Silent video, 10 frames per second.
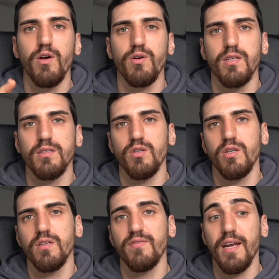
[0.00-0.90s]
ho
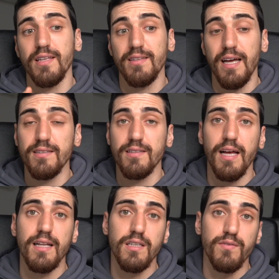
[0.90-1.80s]
intenzione di fare tanti
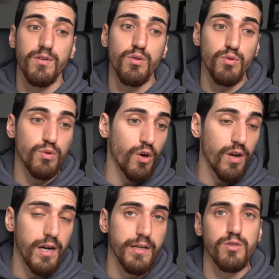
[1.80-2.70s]
altri video
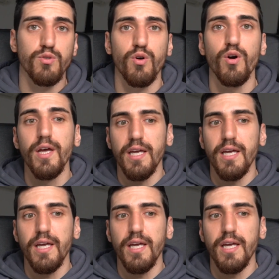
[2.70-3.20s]
tutorial che sono